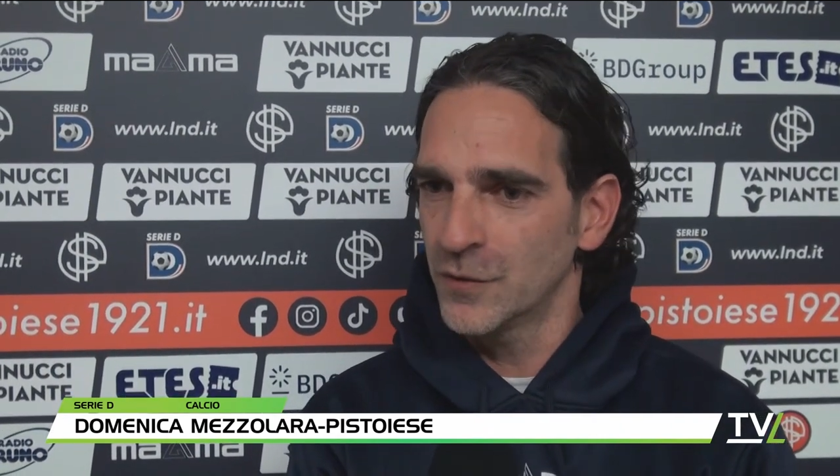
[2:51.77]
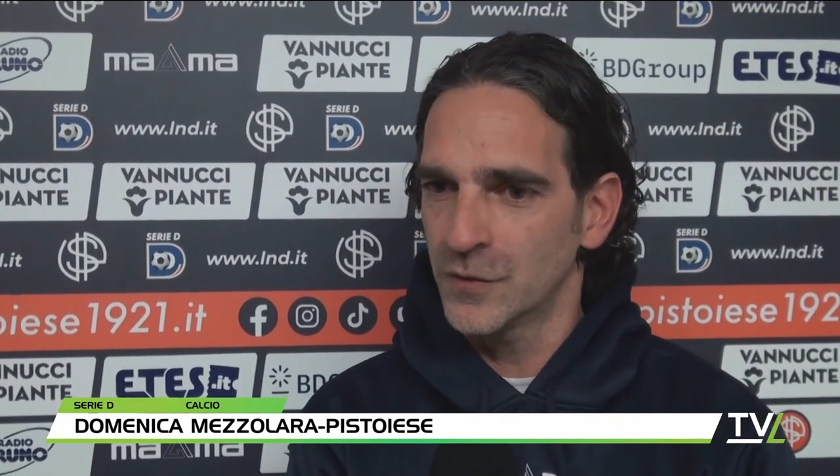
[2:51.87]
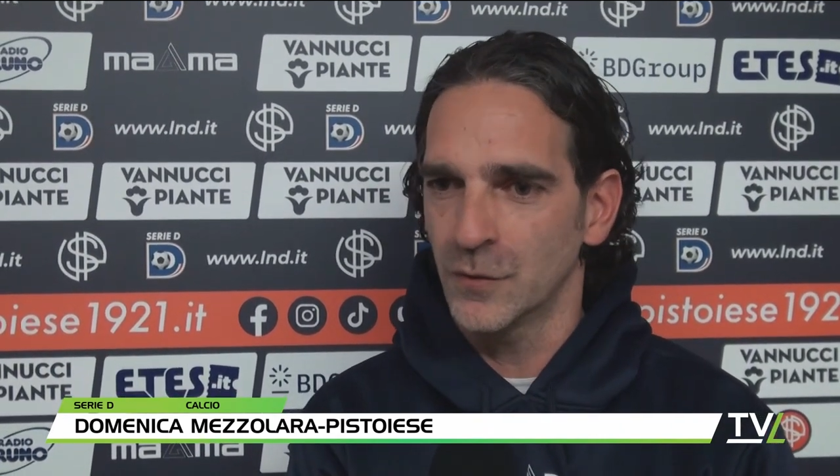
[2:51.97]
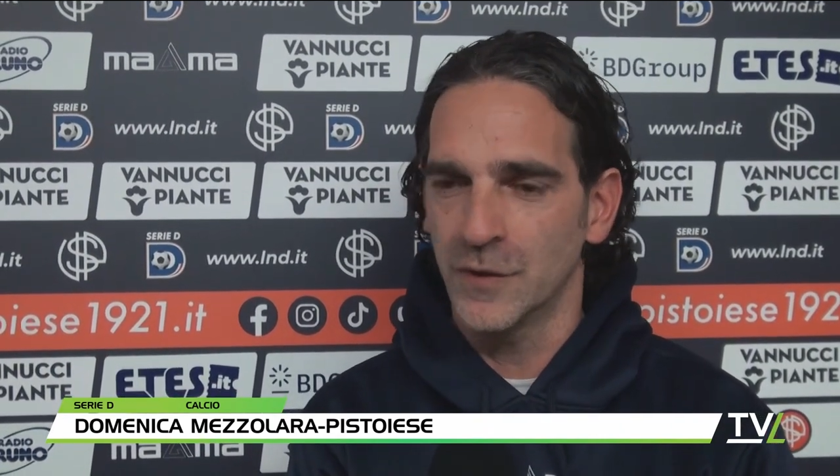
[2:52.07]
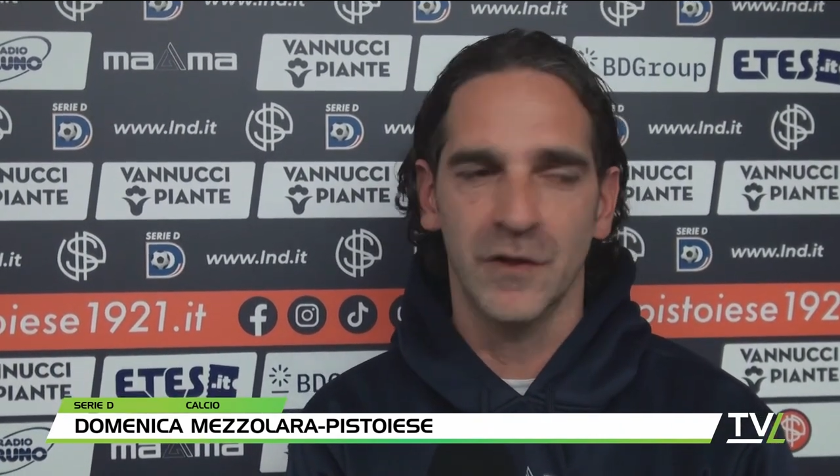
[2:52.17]

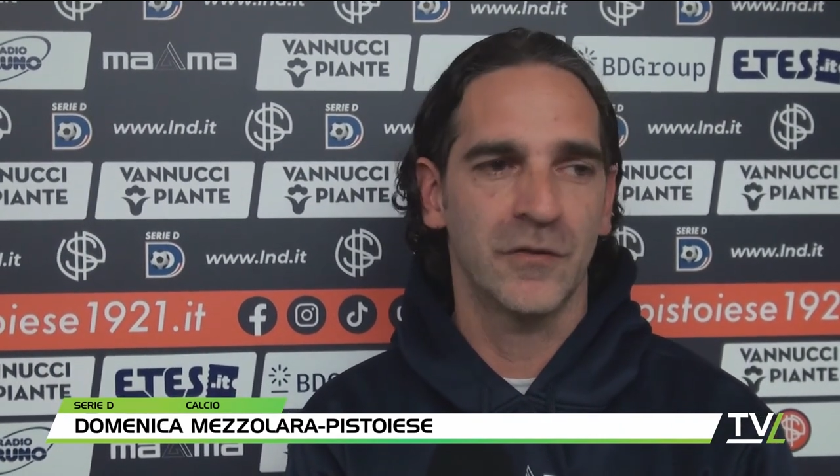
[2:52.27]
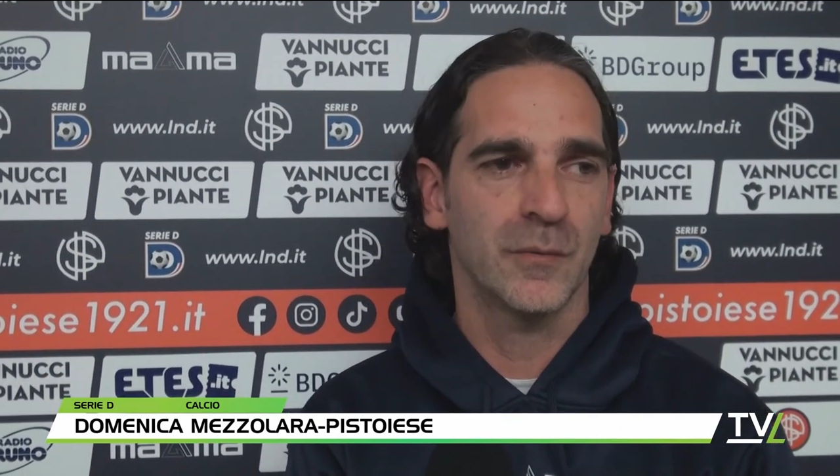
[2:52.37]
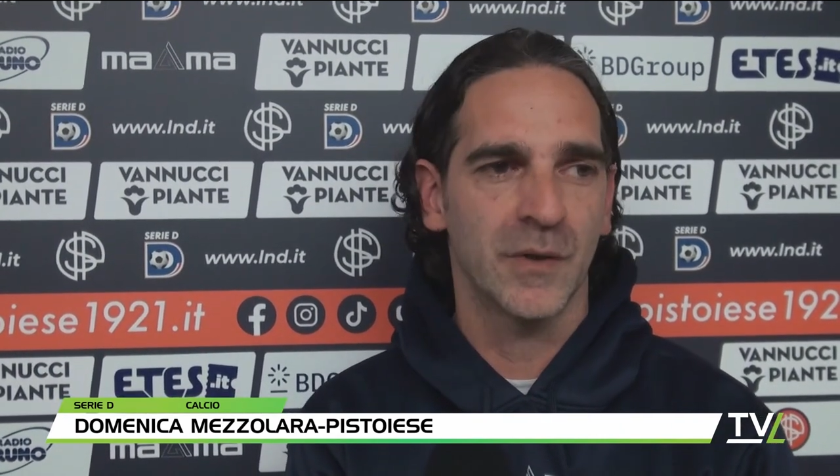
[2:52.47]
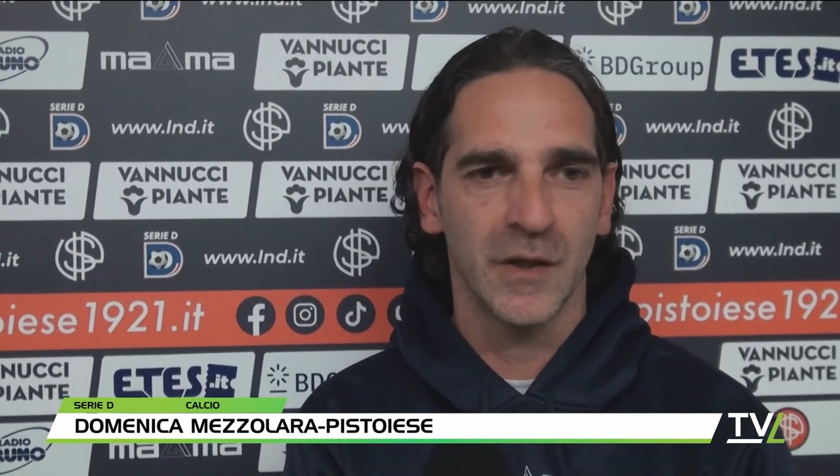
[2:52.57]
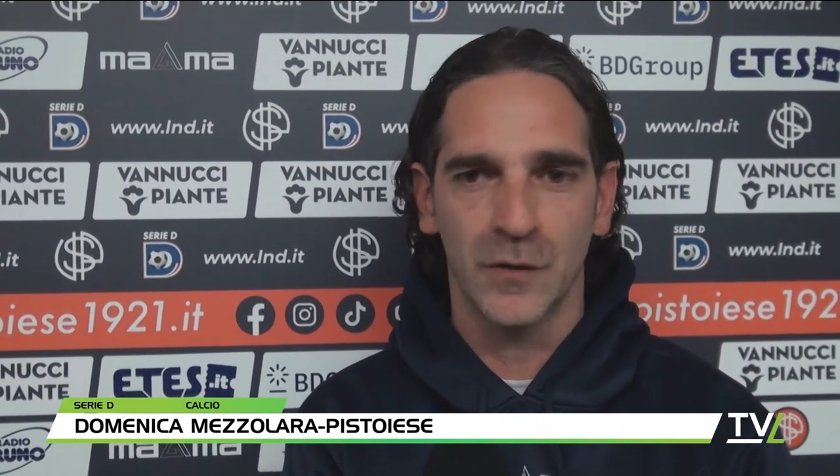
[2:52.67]
queste
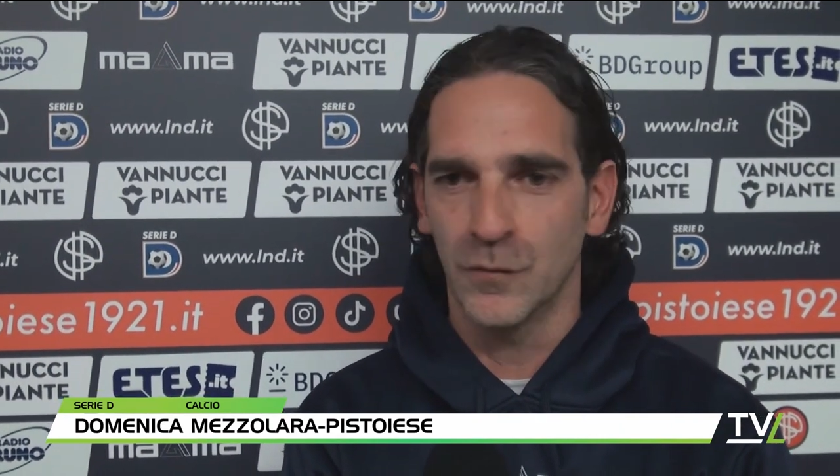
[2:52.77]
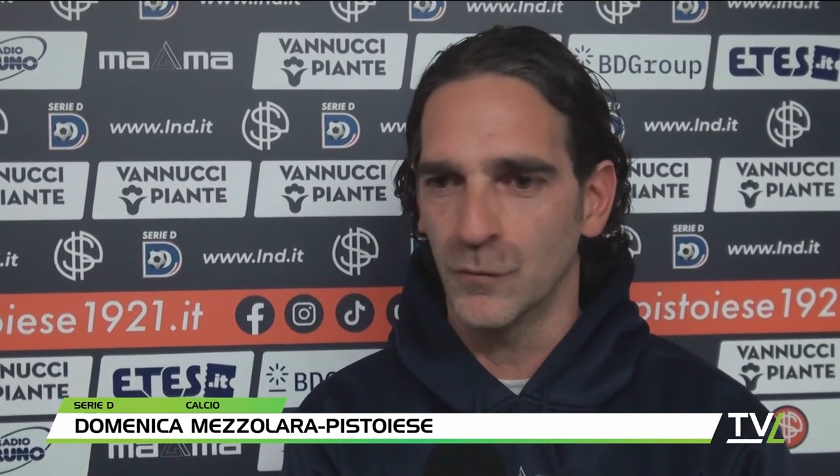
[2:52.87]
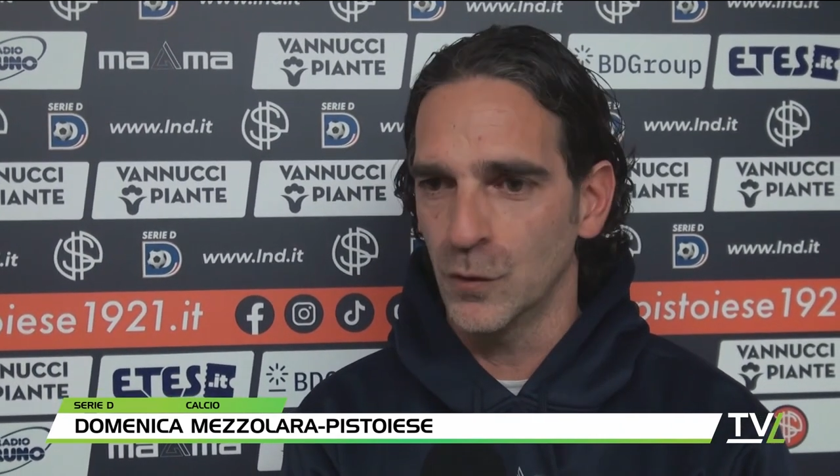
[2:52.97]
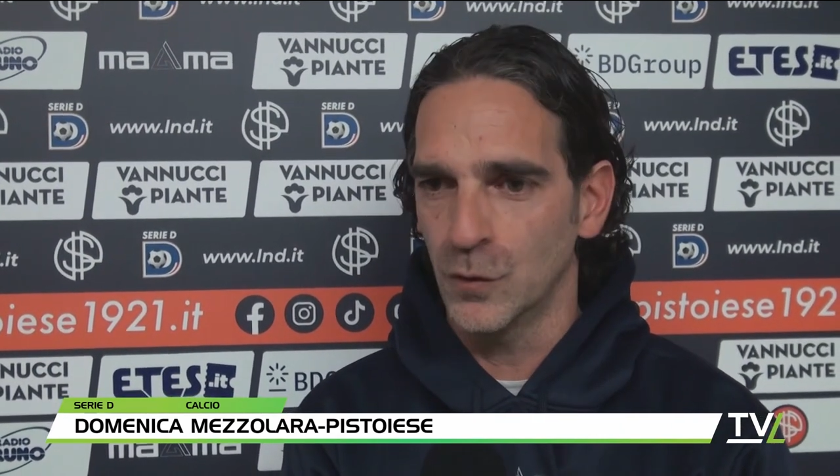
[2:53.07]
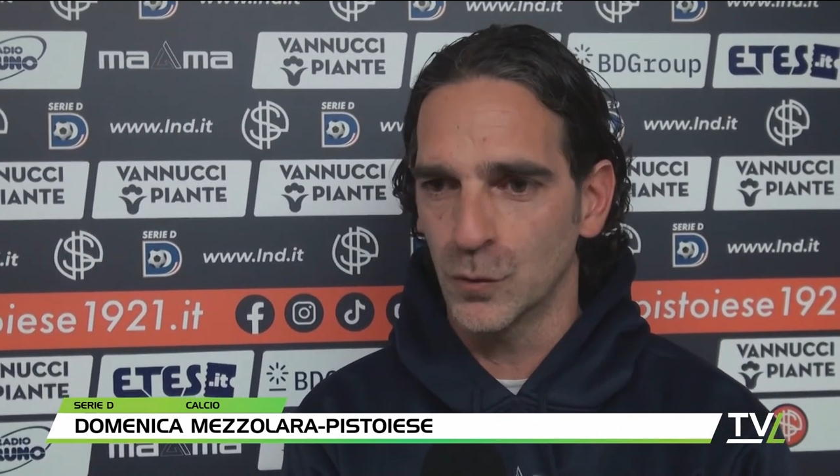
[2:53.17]
notizie perché
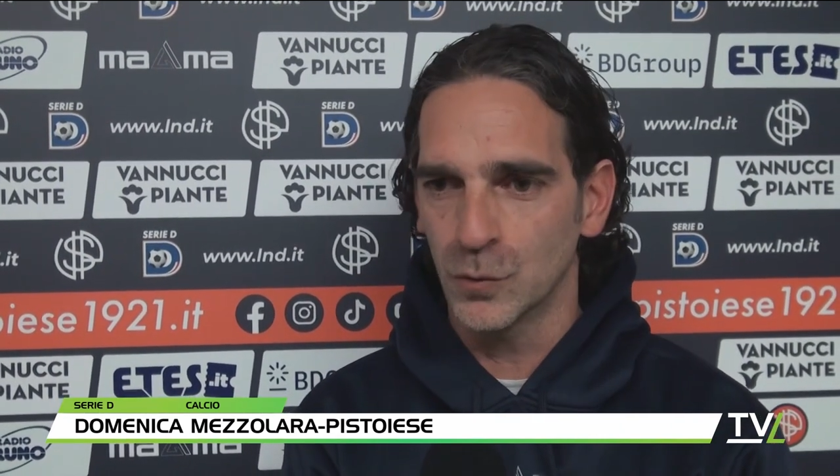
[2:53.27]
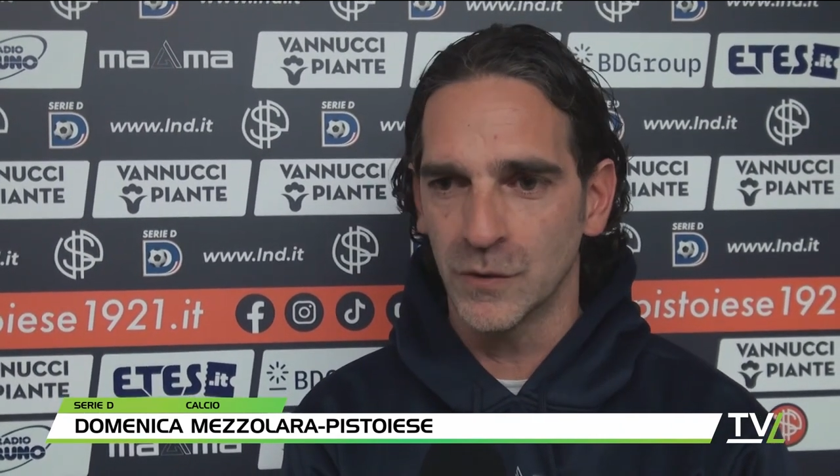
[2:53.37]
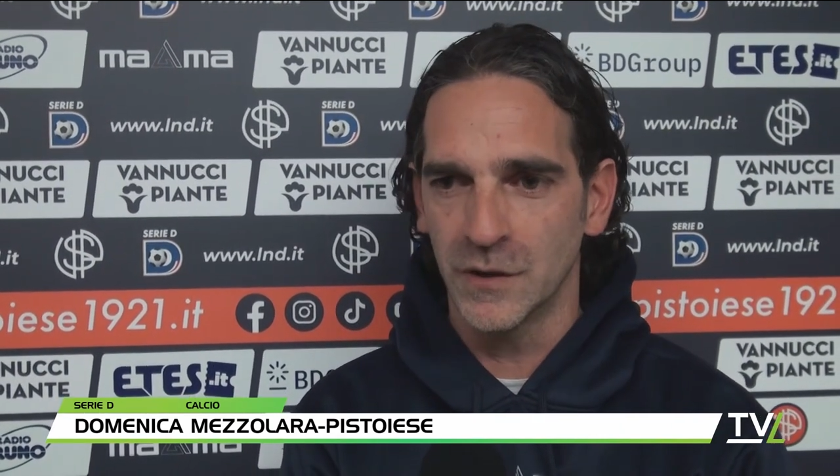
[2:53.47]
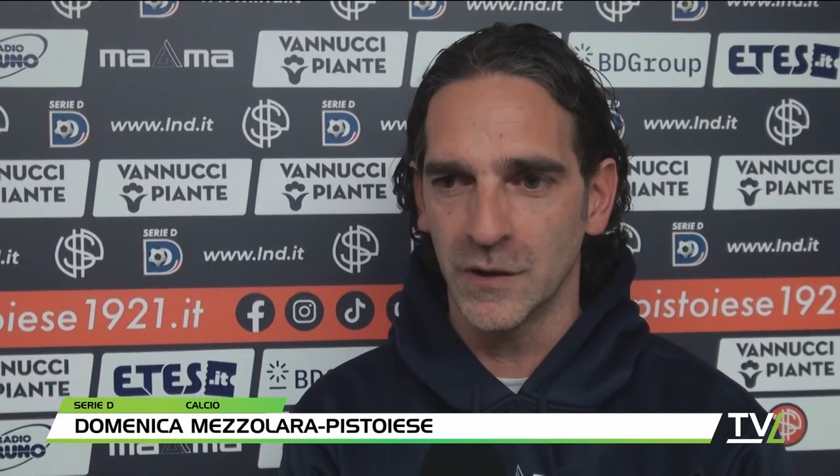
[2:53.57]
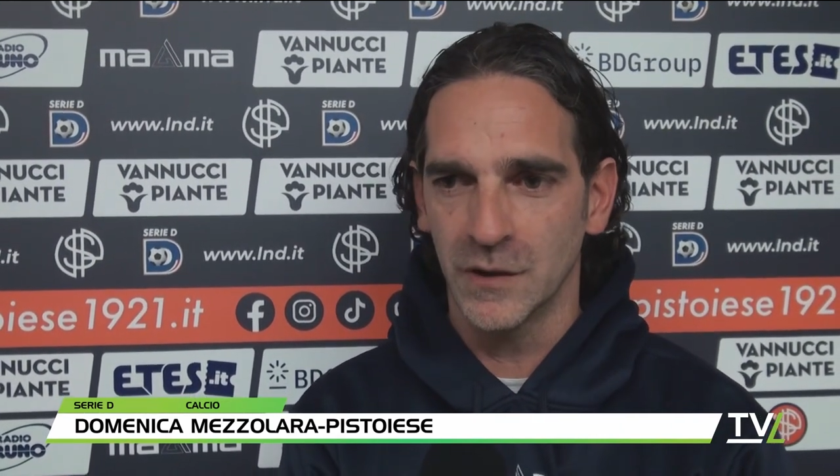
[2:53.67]
coinvolgono
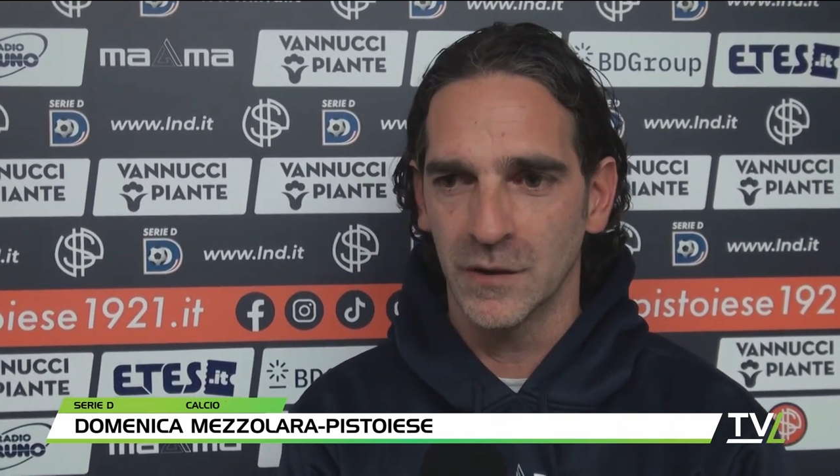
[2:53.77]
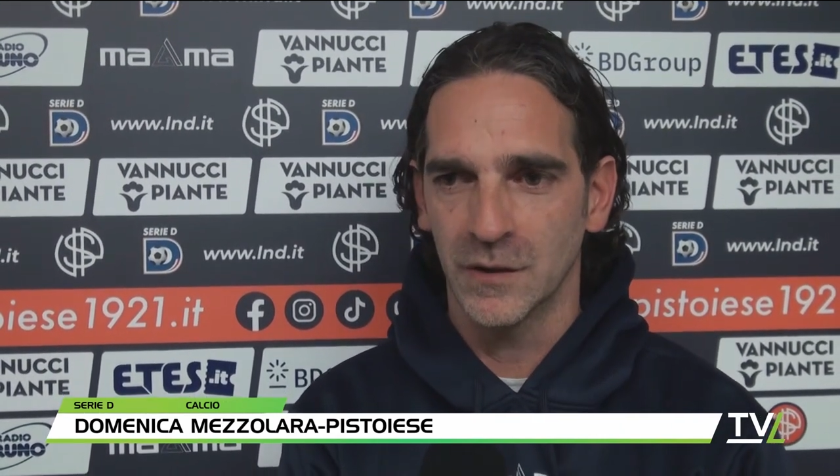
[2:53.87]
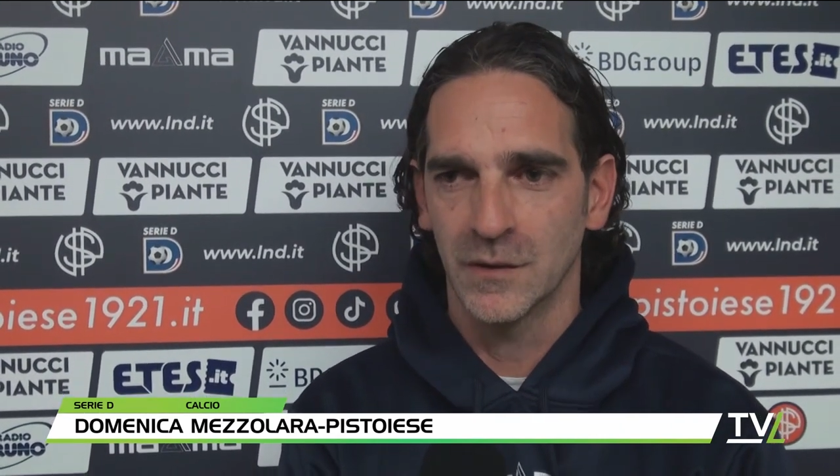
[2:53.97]
tutti.